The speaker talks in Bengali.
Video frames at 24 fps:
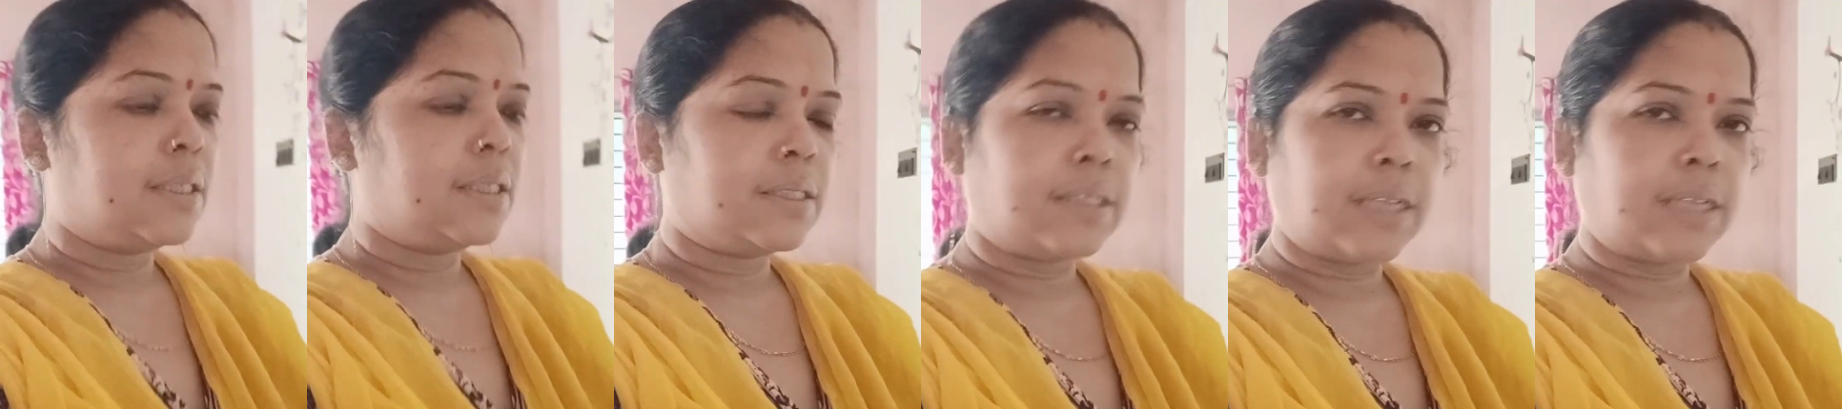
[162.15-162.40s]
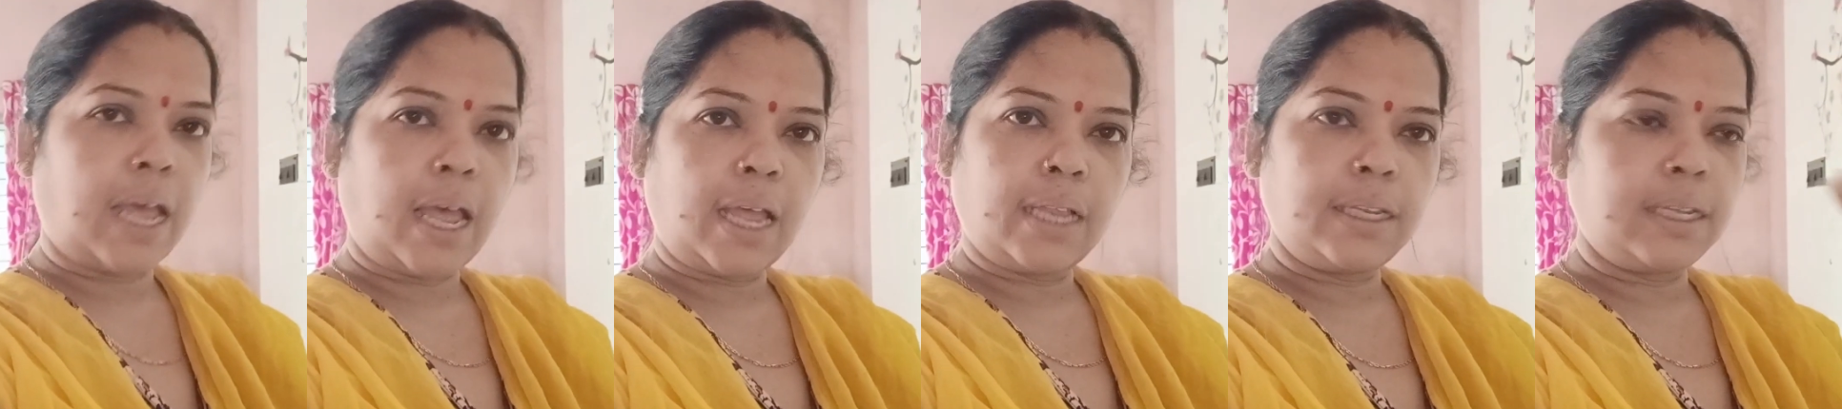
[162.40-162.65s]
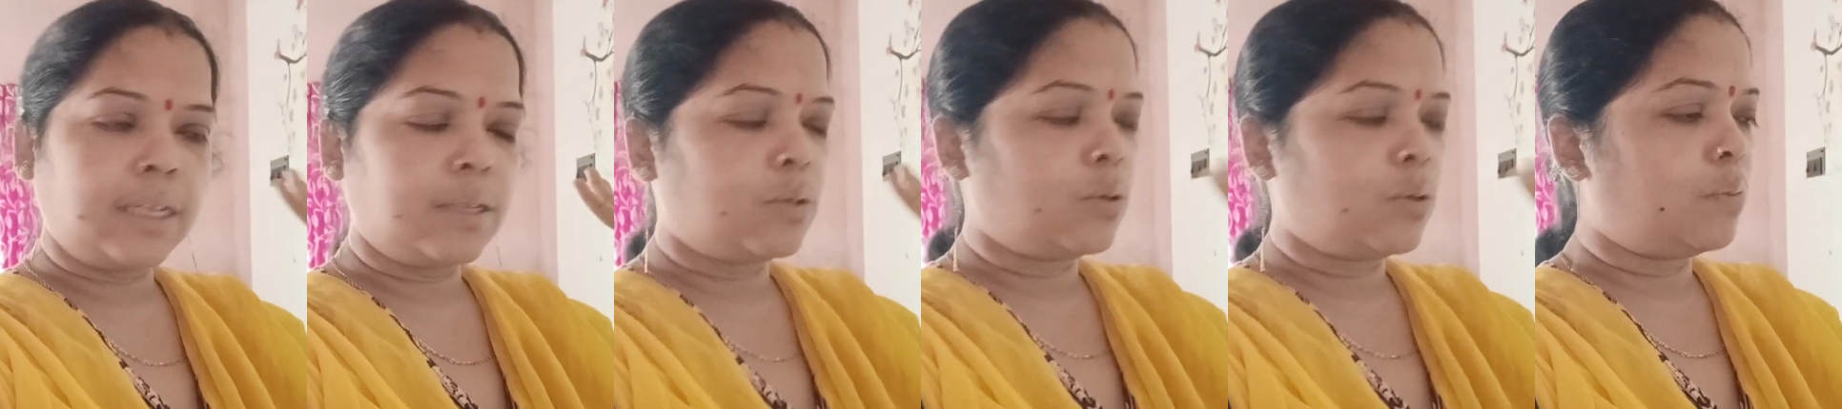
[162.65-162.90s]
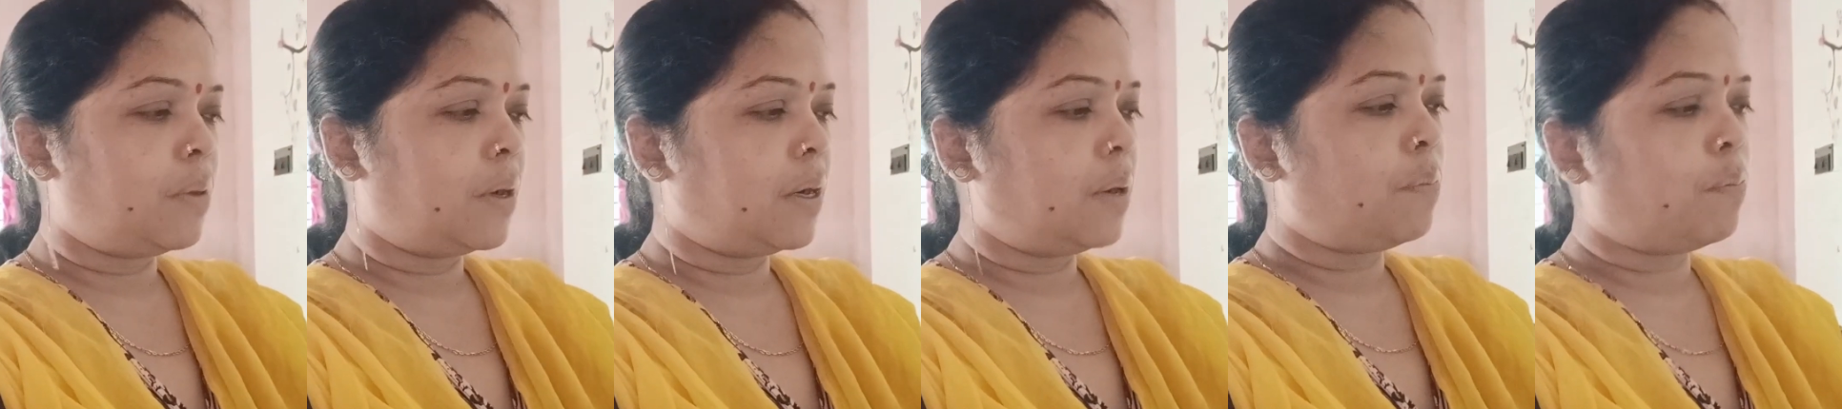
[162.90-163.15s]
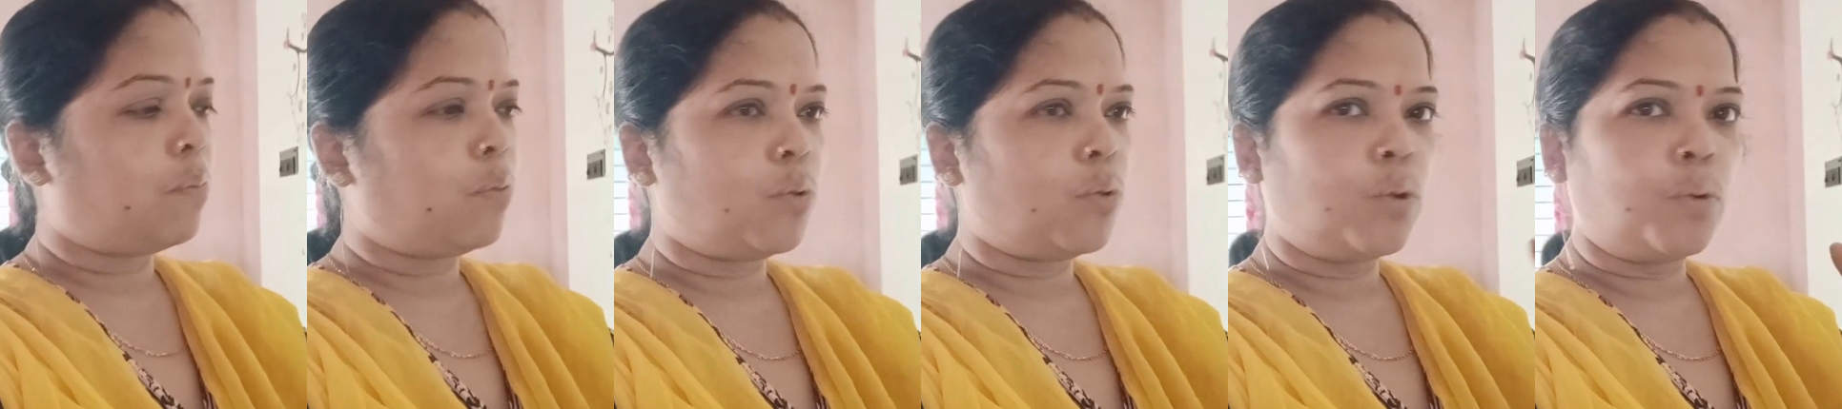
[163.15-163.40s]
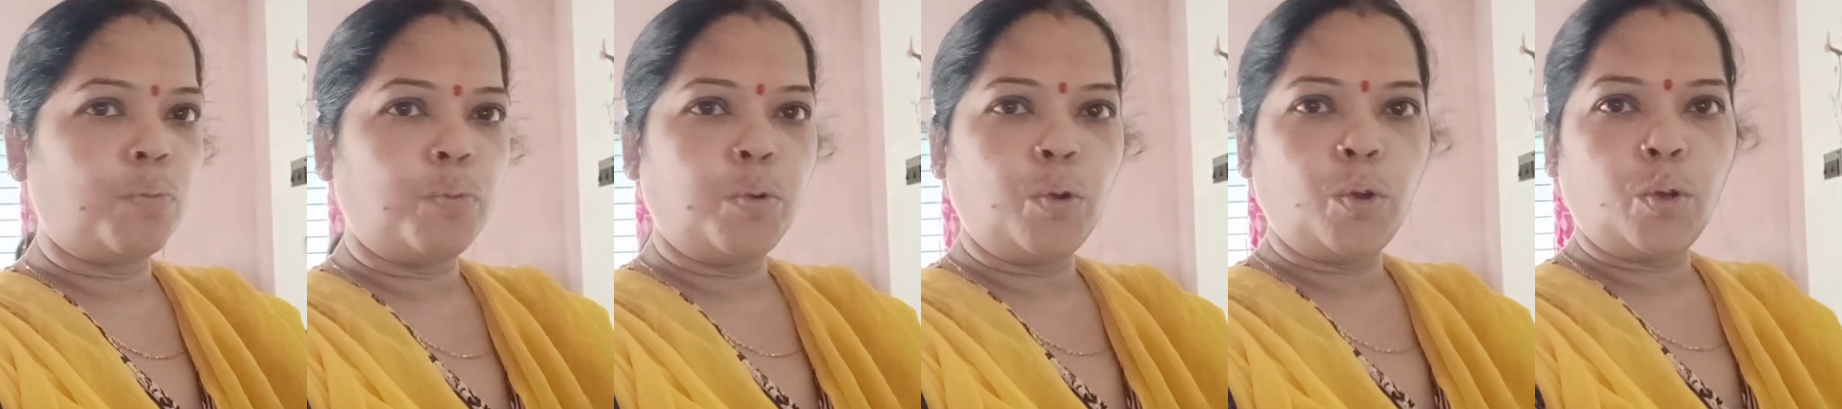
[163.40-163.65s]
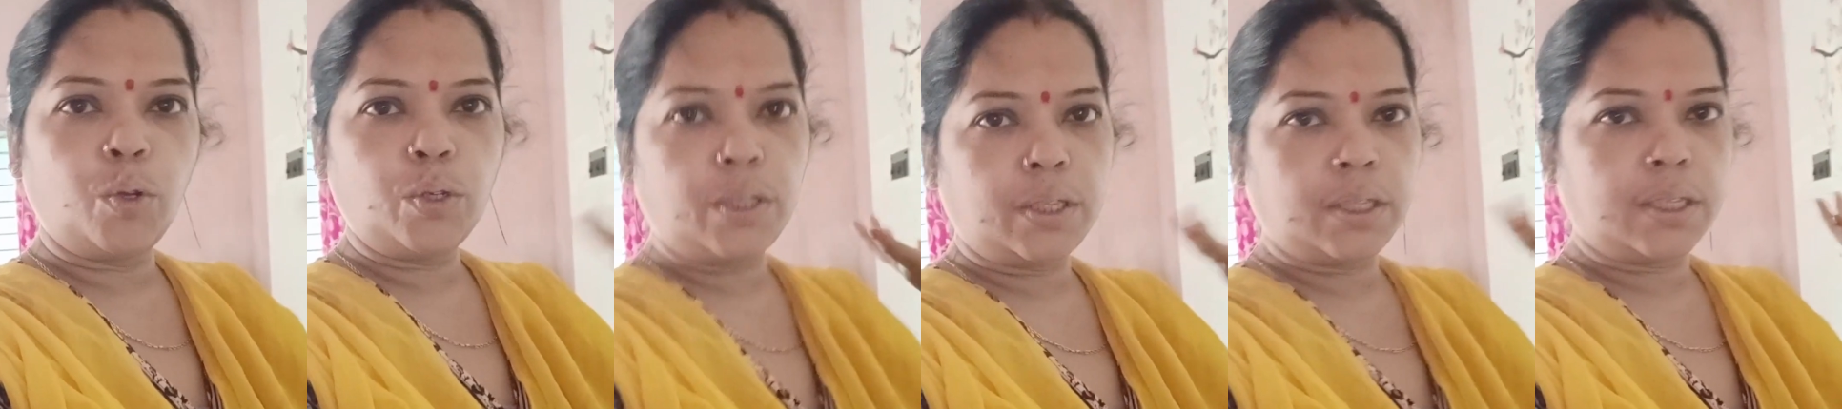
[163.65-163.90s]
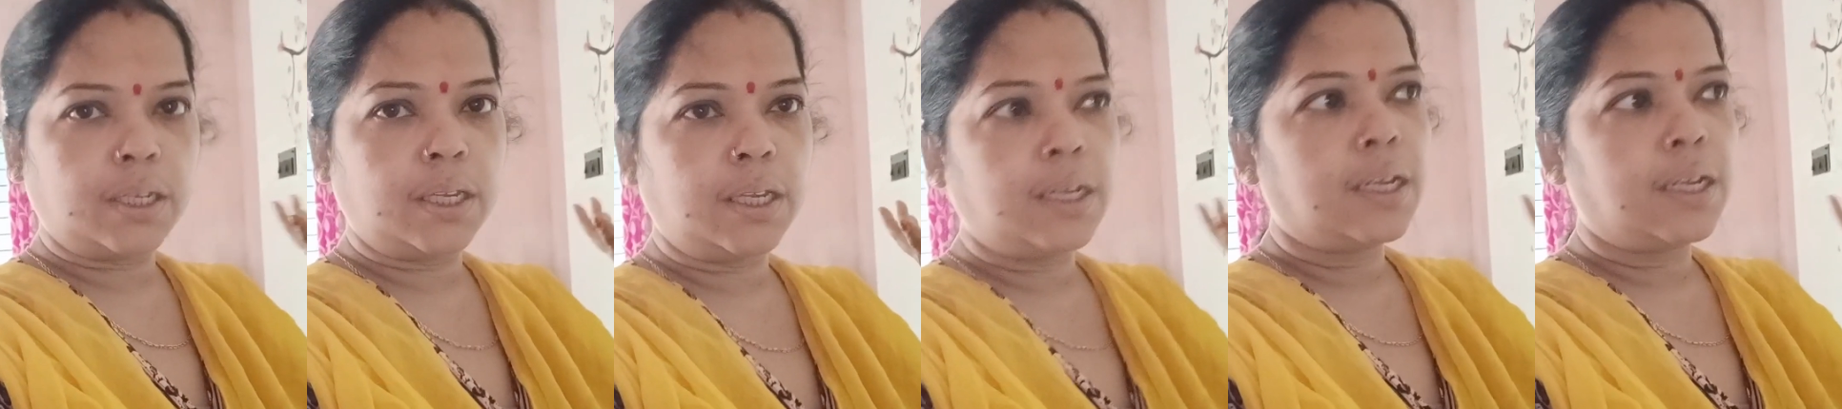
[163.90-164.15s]
ছাদে তো মানে পুরো
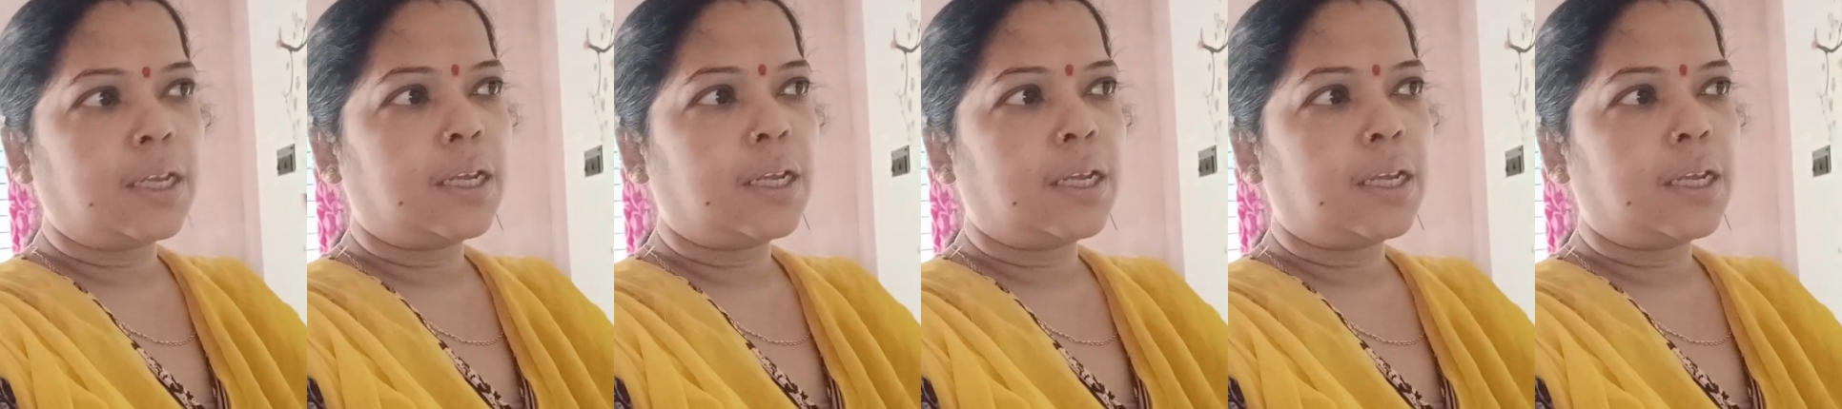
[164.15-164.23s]
ভর্তি